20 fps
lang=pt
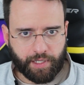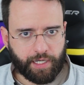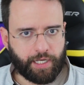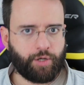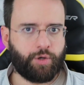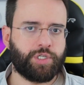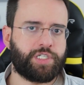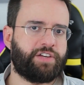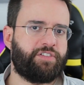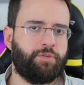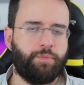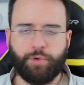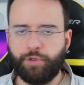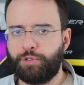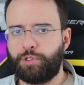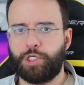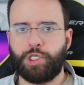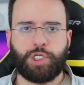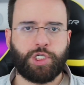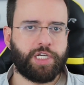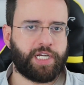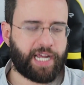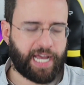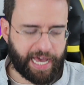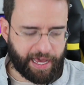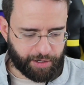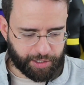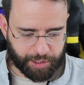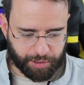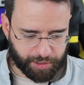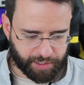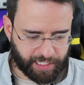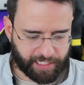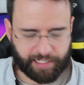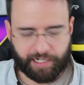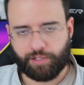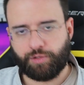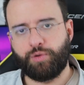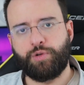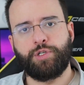Ele gostava muito de xingar os seus
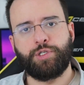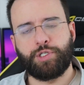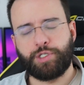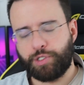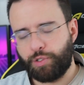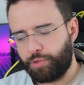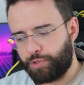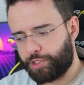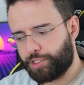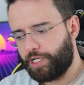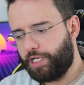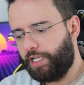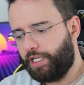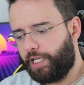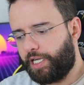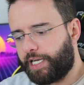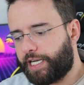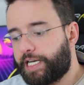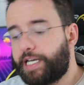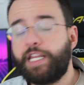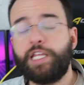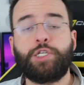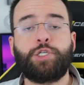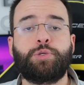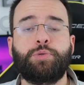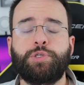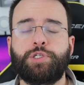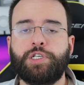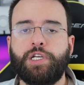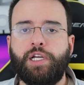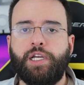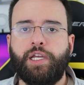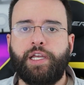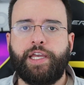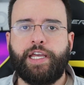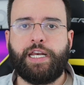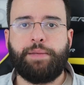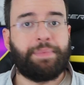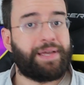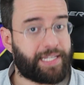detratores, os seus críticos.
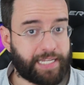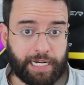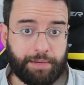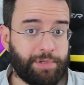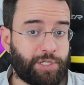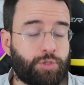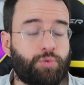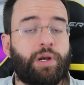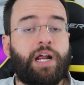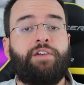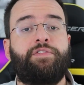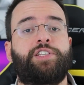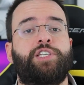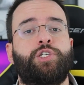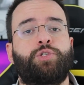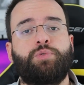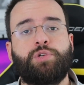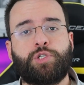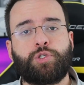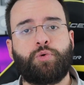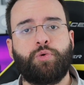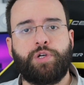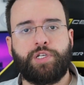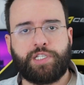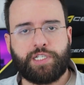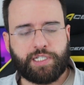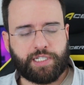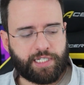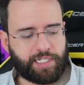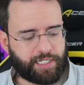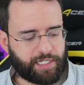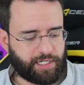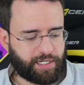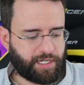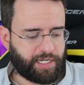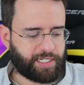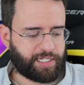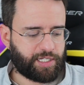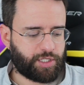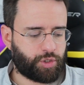Ele, ele misturava essas duas coisas,
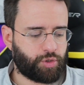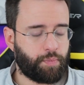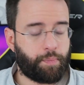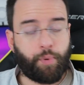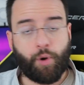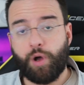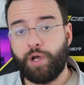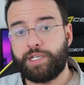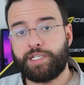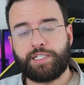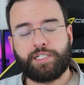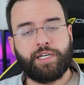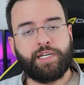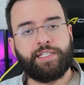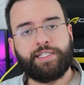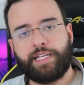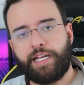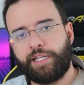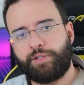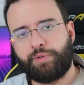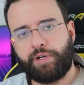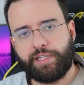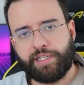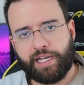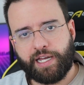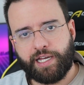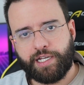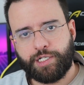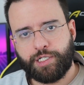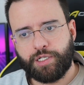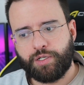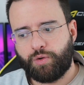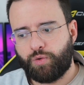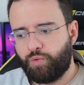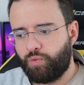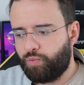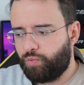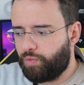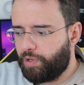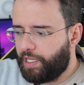essa, essa suposta intelectualidade
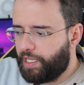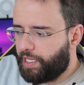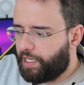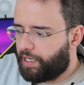com